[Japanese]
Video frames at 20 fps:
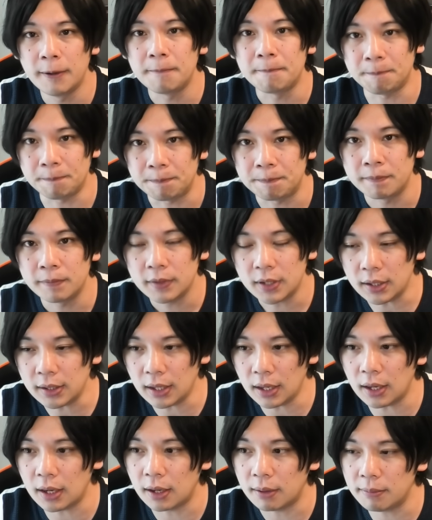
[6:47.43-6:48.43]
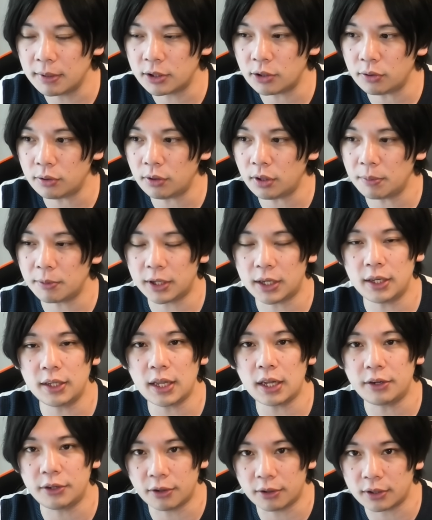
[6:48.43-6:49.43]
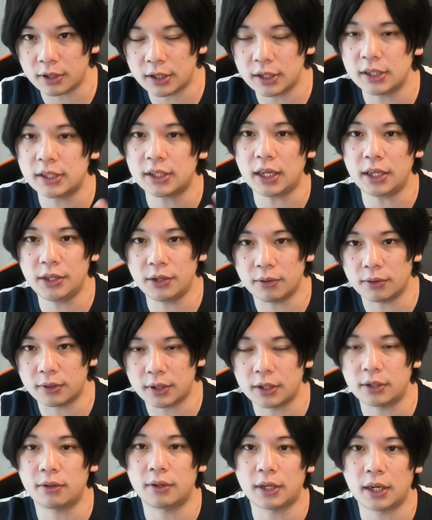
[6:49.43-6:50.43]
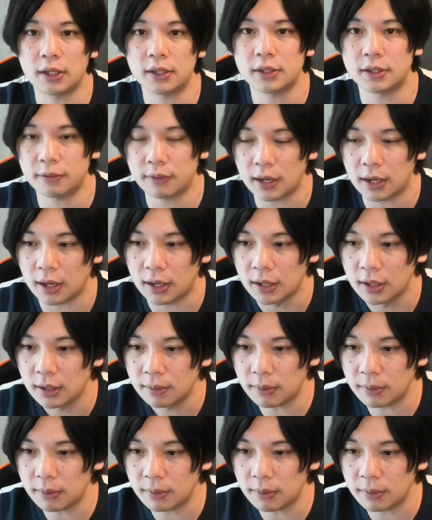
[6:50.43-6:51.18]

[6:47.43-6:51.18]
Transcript: うん。ただ、まあちょっとでも気になるよ、気にしたいよって人に関しては、